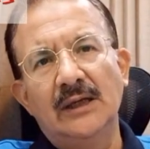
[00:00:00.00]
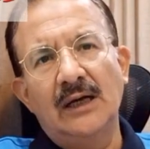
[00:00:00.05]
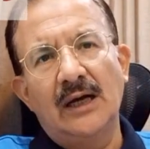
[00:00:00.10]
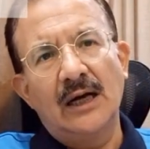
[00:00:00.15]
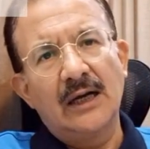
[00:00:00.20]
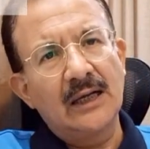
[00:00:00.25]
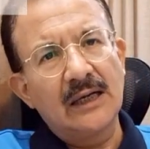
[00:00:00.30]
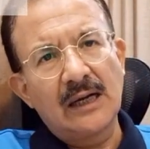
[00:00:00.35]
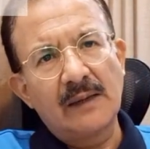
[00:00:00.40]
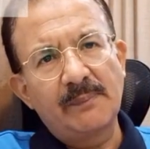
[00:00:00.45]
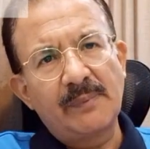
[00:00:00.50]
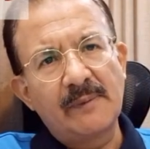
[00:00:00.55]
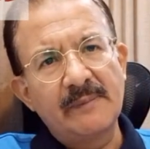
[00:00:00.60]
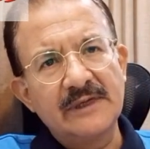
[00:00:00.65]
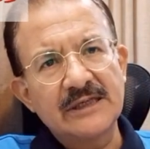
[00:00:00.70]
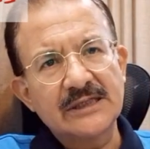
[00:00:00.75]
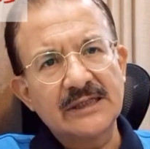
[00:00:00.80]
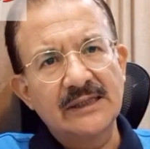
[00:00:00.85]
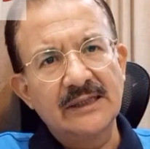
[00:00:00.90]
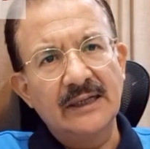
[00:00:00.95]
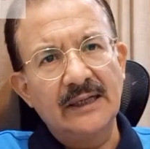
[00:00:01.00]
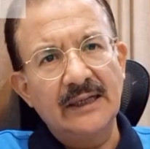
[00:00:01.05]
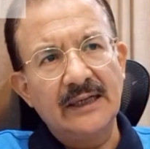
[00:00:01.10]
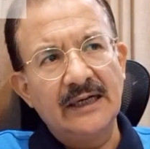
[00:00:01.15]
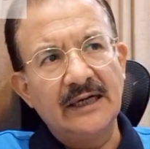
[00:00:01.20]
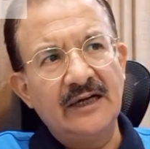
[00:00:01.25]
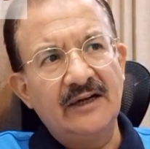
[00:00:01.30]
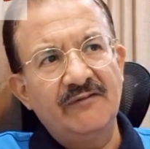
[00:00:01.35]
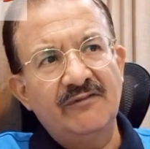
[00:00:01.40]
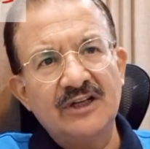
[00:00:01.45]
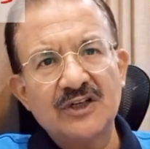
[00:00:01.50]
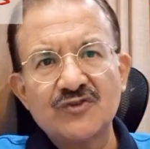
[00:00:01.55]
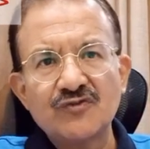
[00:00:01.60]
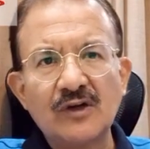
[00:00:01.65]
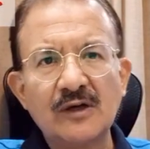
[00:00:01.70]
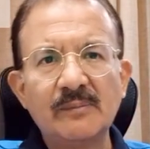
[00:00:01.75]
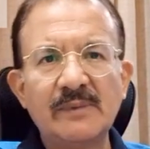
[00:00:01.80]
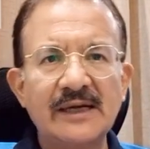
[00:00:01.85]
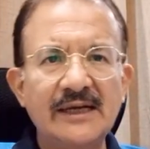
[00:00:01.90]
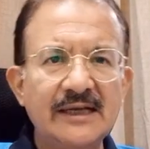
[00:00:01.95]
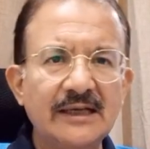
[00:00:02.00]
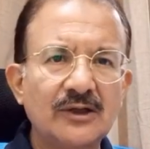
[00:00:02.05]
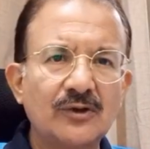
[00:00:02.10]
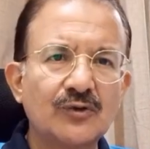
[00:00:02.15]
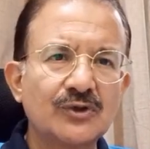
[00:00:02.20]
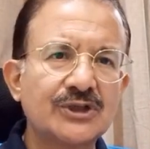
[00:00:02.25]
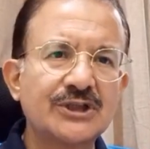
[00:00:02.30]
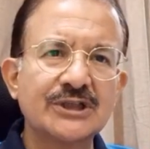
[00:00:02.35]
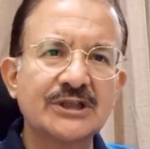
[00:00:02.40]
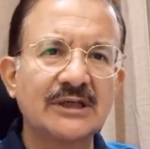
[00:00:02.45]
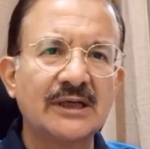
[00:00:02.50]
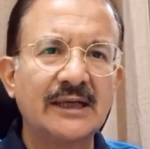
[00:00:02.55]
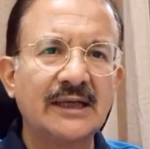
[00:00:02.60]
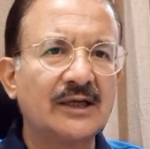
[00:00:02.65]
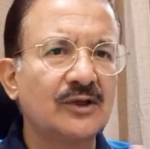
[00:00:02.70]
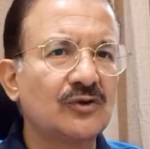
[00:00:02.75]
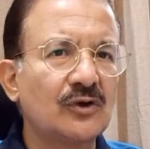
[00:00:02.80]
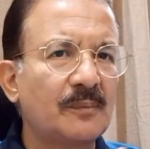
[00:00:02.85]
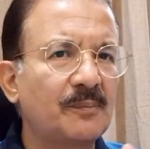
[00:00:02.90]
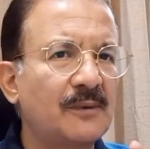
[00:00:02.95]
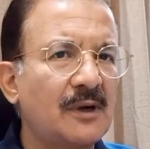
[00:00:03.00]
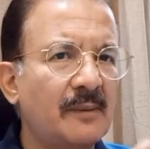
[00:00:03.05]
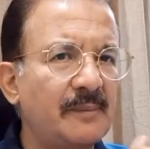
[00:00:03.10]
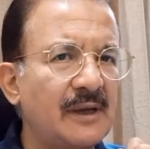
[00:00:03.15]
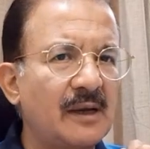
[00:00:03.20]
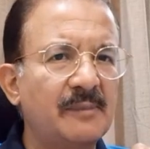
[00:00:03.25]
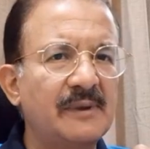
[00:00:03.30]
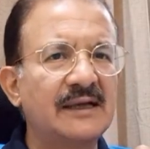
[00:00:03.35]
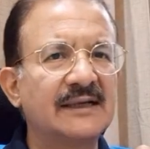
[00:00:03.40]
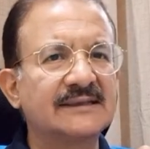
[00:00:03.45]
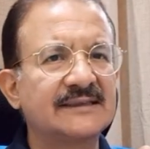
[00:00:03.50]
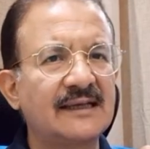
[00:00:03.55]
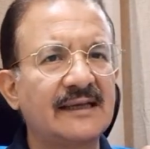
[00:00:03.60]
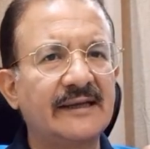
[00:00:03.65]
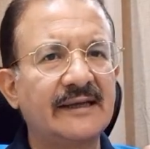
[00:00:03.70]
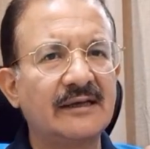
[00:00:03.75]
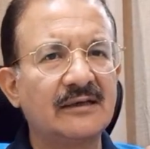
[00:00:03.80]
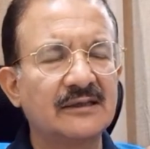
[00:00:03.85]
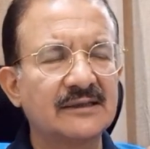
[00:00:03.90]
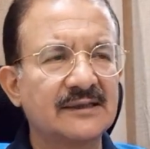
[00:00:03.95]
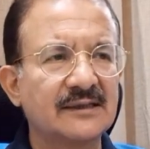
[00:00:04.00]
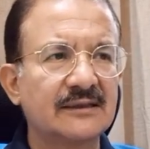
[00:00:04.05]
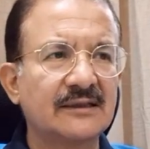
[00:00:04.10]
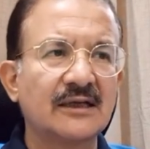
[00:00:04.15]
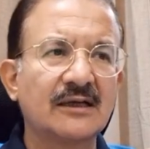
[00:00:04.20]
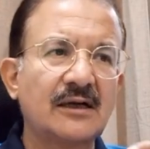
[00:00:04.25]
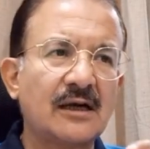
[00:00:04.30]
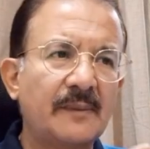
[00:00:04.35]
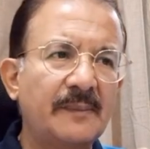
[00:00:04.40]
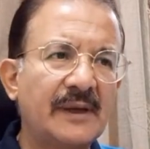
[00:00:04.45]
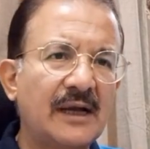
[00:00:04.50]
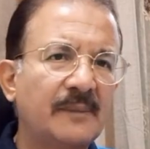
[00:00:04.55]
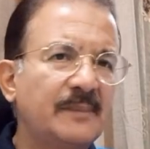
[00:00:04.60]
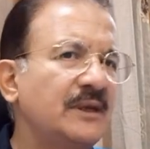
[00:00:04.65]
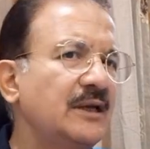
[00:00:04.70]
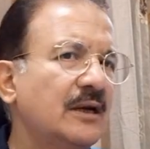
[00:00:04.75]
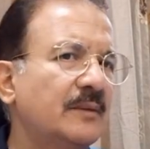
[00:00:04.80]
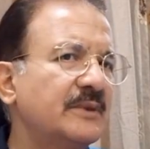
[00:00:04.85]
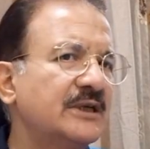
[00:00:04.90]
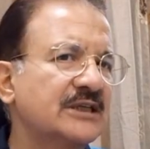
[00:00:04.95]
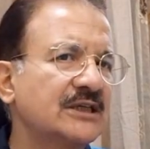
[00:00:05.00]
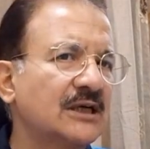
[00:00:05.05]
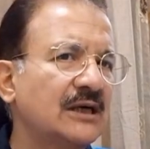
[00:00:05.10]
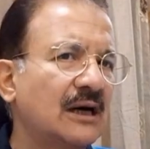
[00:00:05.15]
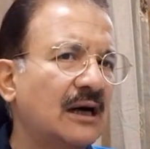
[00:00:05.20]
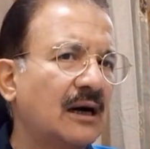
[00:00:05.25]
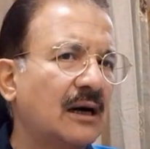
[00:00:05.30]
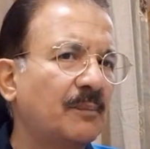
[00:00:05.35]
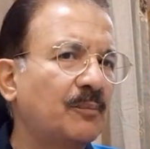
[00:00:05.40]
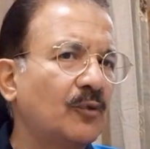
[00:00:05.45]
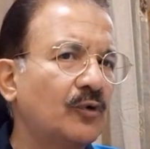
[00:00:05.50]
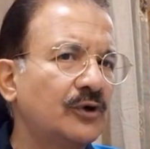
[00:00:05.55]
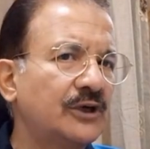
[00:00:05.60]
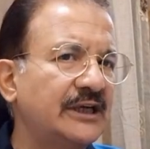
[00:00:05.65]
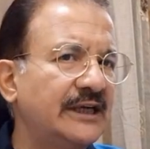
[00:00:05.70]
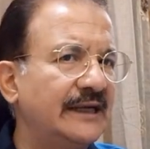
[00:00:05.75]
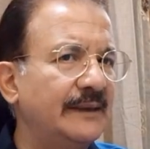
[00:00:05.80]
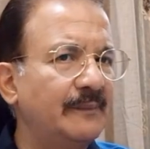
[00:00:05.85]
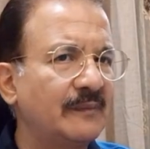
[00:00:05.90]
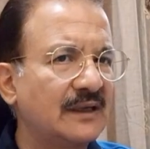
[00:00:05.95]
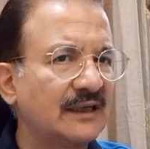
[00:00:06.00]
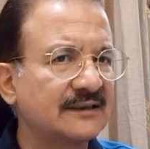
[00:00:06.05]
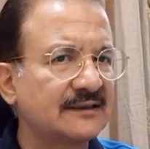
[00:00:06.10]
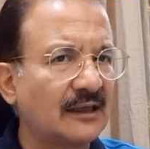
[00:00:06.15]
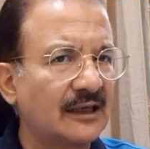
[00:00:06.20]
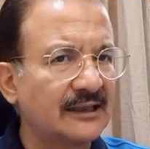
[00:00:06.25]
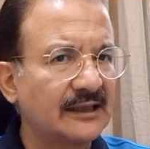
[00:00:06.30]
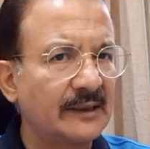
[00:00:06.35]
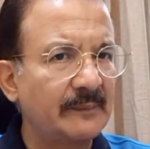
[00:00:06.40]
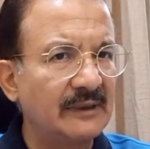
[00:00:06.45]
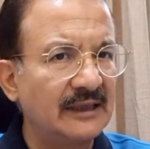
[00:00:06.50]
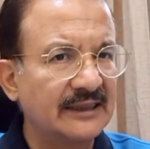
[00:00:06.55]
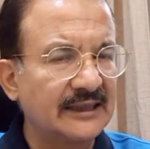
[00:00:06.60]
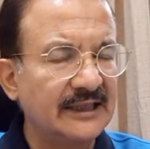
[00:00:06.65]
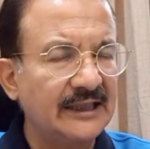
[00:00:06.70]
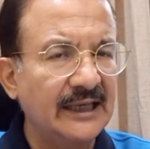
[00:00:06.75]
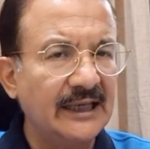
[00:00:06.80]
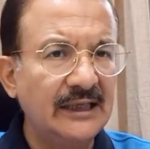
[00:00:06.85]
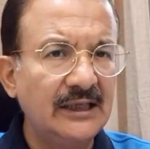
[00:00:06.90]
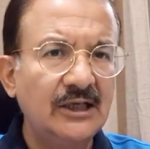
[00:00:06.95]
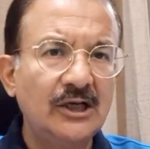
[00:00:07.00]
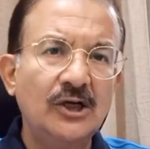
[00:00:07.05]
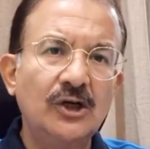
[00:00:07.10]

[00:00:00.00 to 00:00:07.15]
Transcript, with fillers: अगर आप हमेशा इंडिविजुअल बनने की कोशिश करेंगे तो आप कामयाबी हासिल नहीं कर सकते कामयाबी हमेशा आपको टीम के साथ ही मिलती है